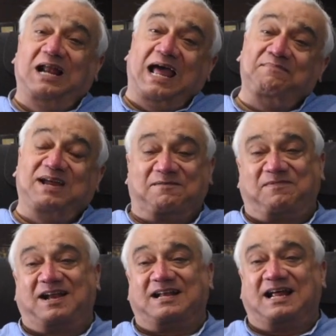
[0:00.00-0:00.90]
अहमियत
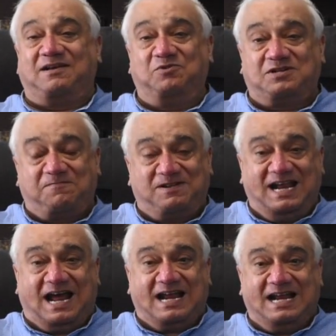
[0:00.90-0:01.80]
पाता है वो
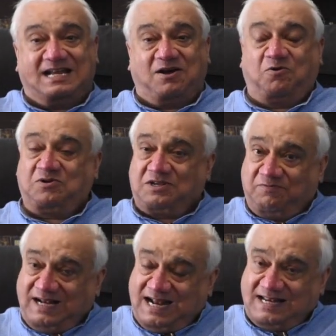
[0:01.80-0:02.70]
सबसे आगे था और इस
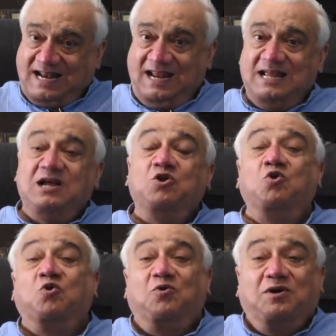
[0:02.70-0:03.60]
वजह से
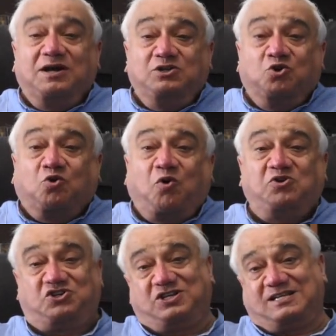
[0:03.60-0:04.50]
लोगों का जो
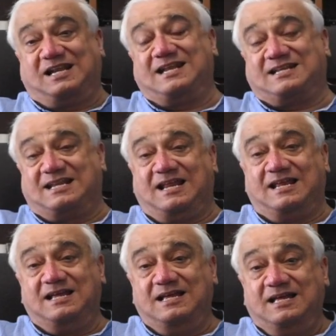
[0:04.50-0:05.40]
कॉन्शसनेस थी
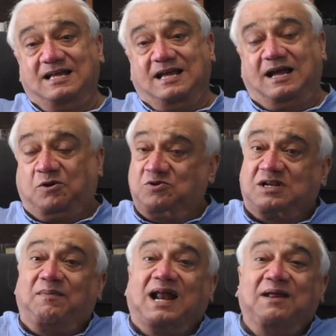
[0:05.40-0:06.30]
उस
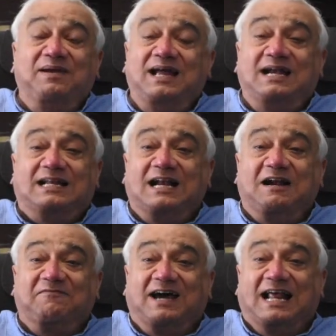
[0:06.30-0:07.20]
ज़माने में
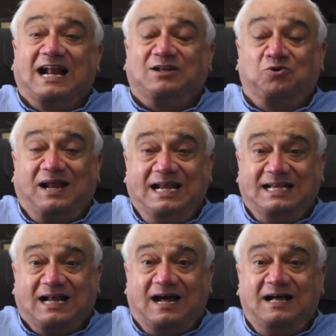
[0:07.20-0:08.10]
इंटरनेट वगैरह तो नहीं
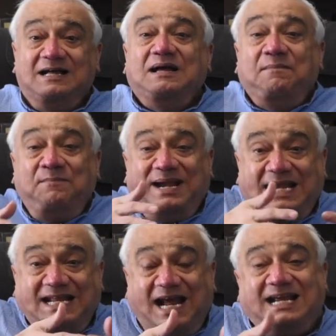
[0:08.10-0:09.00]
था
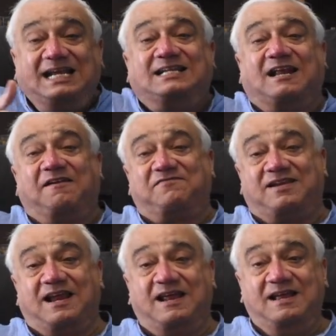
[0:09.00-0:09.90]
मीडिया की तरफ
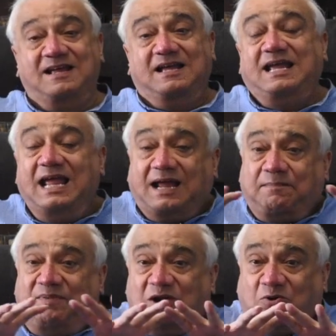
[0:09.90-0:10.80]
से
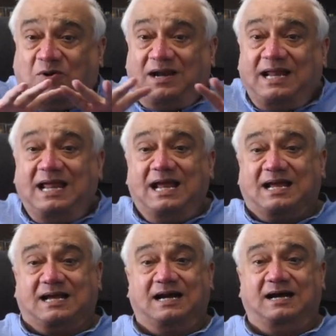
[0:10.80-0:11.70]
एक बिल्कुल
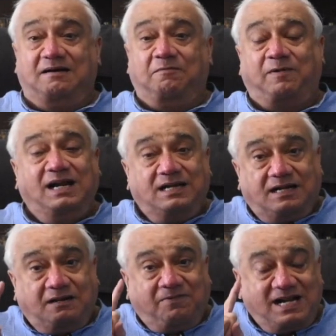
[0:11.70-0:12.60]
एक वन
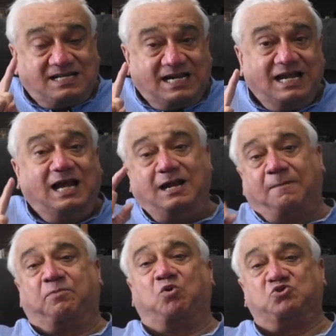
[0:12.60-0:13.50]
वन सिंगल
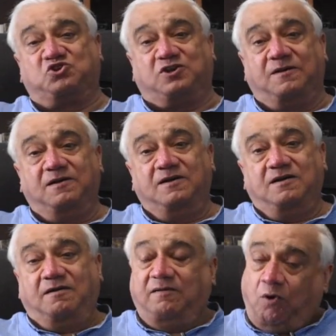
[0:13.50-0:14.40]
अप्रोच
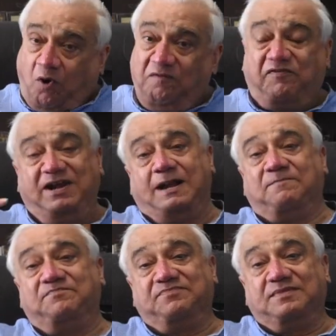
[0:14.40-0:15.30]
ऑन फ्रीडम